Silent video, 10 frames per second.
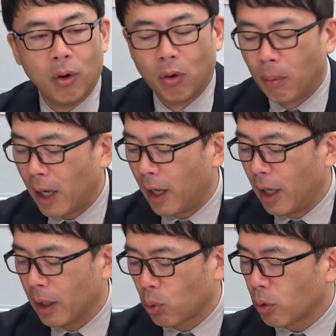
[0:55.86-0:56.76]
お
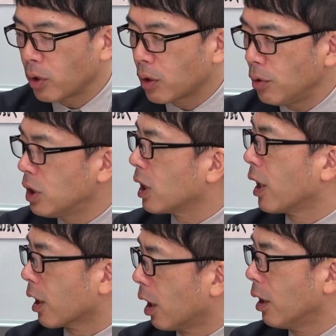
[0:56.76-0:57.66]
前徳低いんじゃ
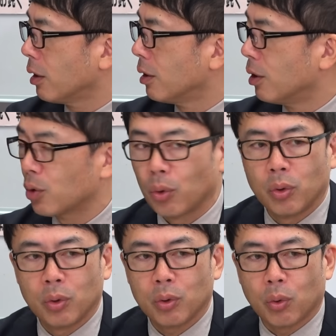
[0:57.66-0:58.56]
ないか、えー、と
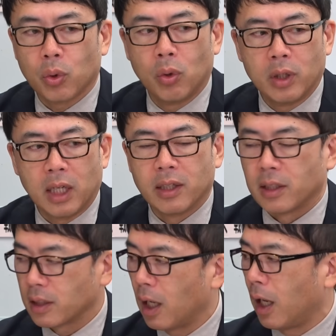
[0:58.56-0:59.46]
いうことなん
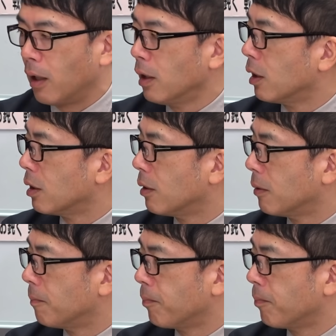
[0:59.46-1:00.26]
ですが、古代か